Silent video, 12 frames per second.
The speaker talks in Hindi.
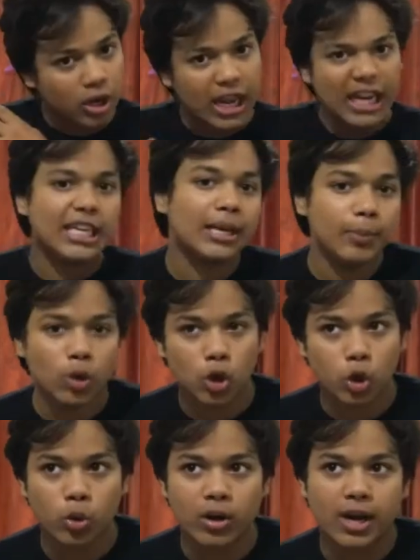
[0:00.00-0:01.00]
के टी एम ड्यूक
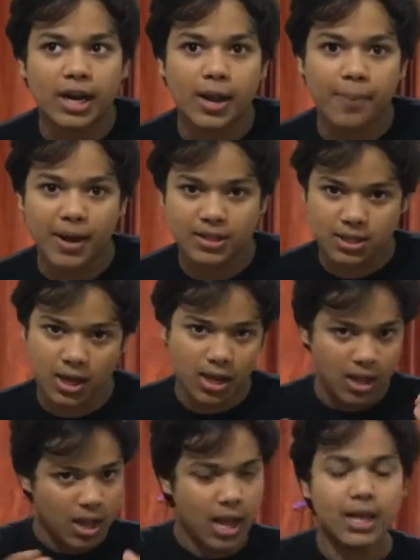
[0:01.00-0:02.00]
टू हंड्रेड के पास है
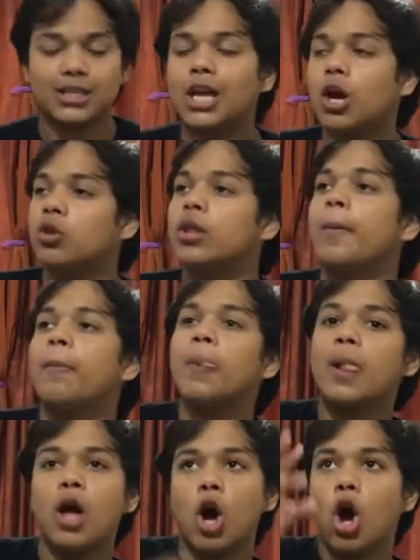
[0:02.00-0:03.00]
ऐसा होता
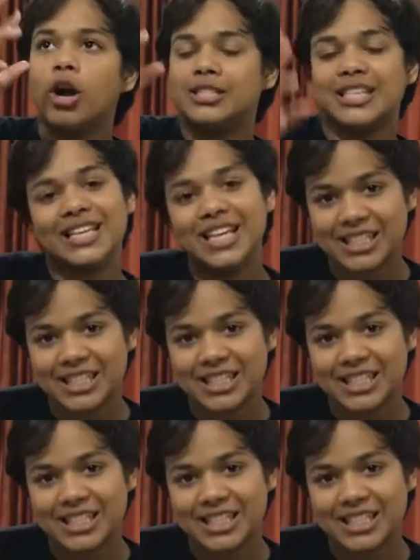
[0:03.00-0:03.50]
है और सेकेंड